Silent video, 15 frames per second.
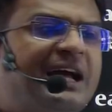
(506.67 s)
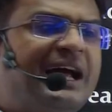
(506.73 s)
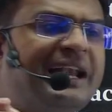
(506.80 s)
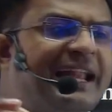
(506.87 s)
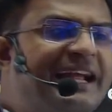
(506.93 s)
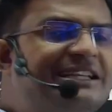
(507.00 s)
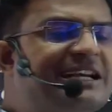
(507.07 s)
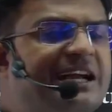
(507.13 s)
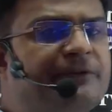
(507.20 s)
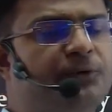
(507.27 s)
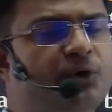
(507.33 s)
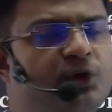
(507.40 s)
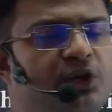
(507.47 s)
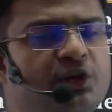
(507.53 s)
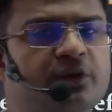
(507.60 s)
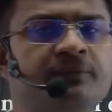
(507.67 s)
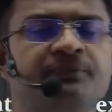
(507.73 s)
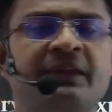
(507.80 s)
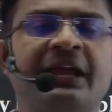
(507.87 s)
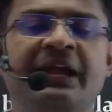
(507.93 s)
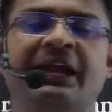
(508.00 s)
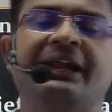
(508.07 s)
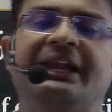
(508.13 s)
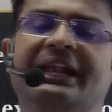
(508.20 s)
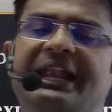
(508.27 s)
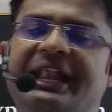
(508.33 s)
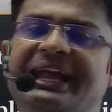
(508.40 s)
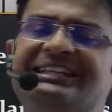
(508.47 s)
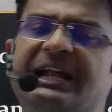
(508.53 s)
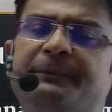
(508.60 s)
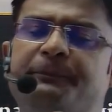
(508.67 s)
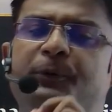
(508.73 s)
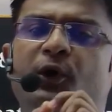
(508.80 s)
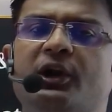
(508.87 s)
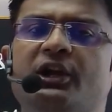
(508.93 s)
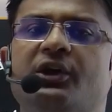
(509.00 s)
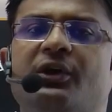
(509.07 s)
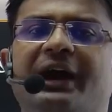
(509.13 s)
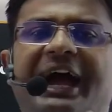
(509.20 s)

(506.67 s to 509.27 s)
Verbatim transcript: लेजर फोलियो लेजर फोलियो